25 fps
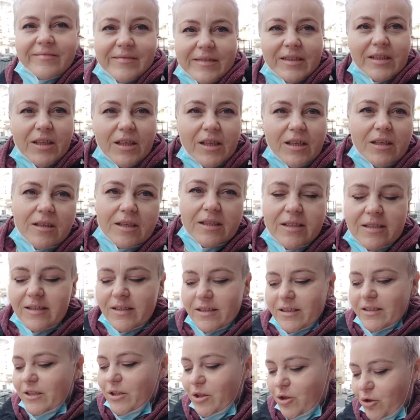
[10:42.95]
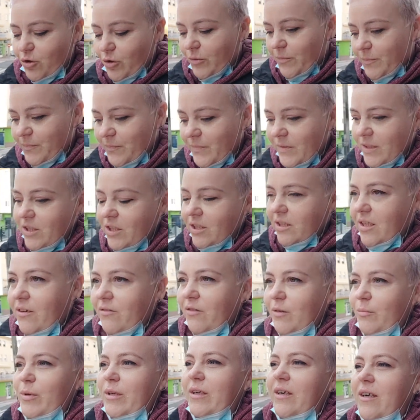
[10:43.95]
И я, знаете что, начала
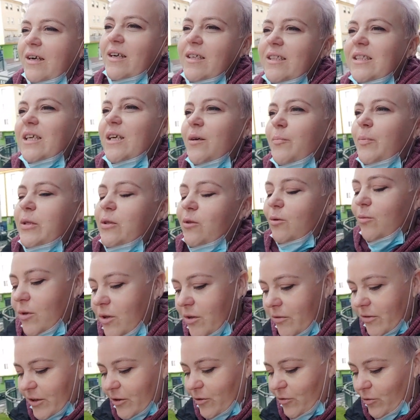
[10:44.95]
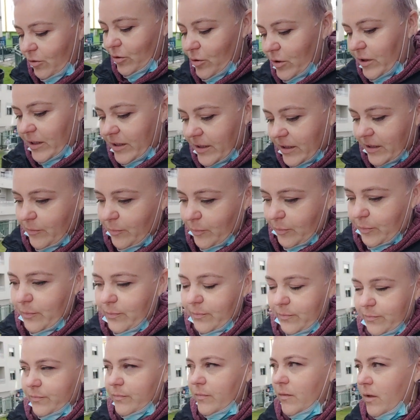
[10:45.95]
выбирать. Потом говорю, это,
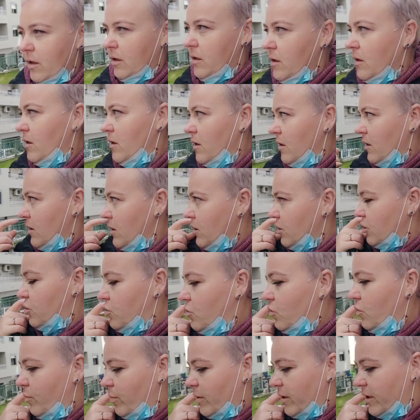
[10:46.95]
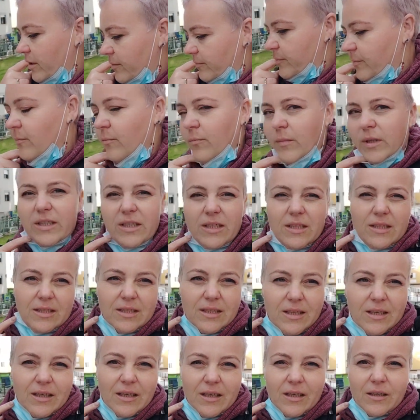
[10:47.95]
чтобы
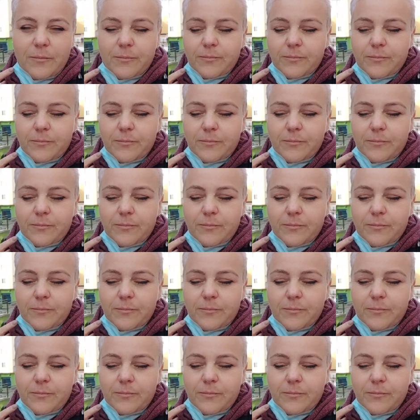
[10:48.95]
матисар,